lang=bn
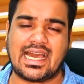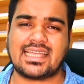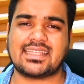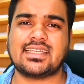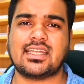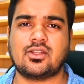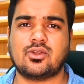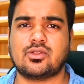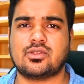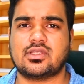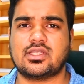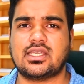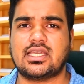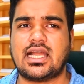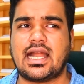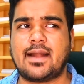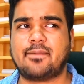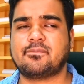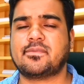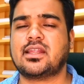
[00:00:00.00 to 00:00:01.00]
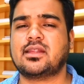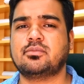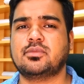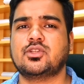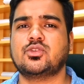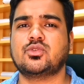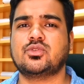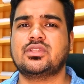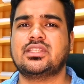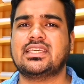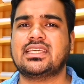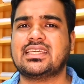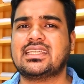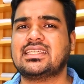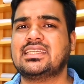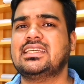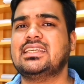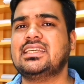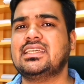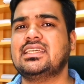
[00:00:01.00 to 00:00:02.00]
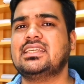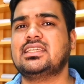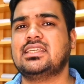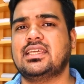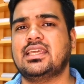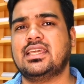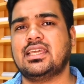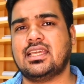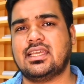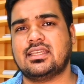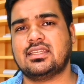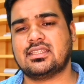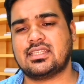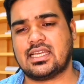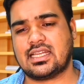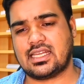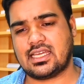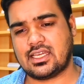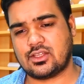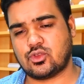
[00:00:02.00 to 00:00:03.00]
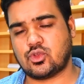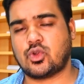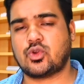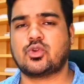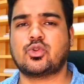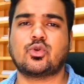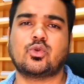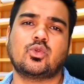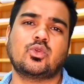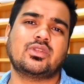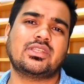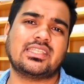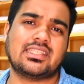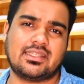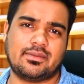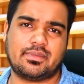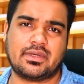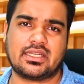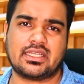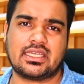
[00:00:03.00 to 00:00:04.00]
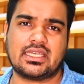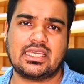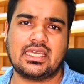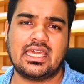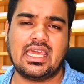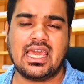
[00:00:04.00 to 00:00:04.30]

আদালতে আপনার বিরুদ্ধে কি কি তারা দণ্ডগুলো দিতে পারে